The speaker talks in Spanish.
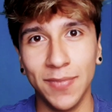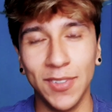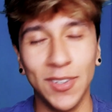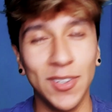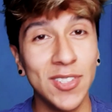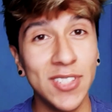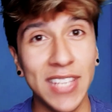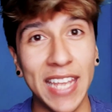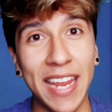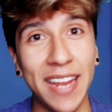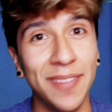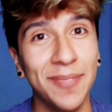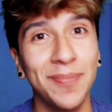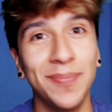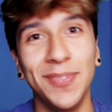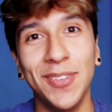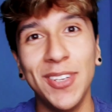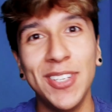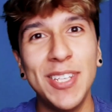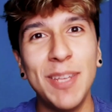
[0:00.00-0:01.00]
no sé,
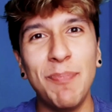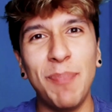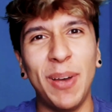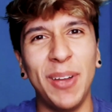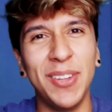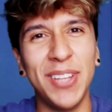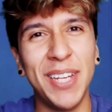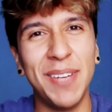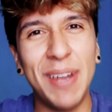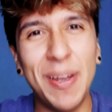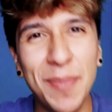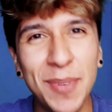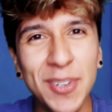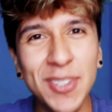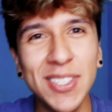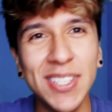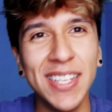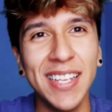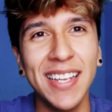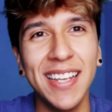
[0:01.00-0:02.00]
no sé para dónde
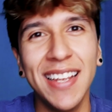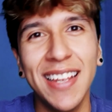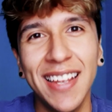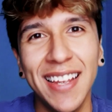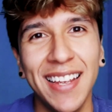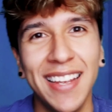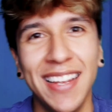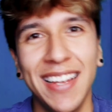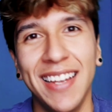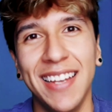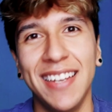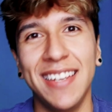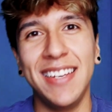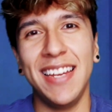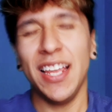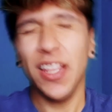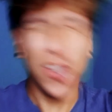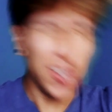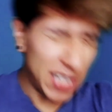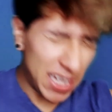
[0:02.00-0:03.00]
vamos ni
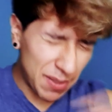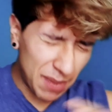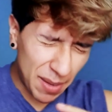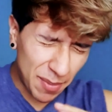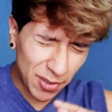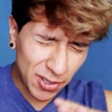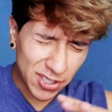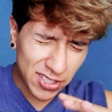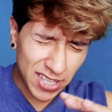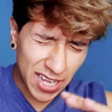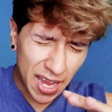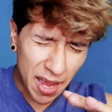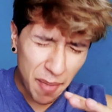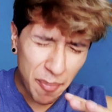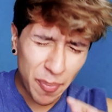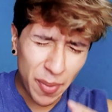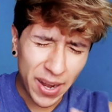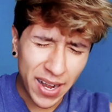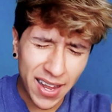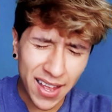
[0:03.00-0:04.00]
a dónde vamos
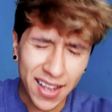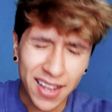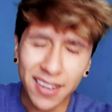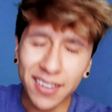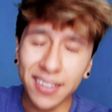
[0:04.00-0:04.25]
a parar.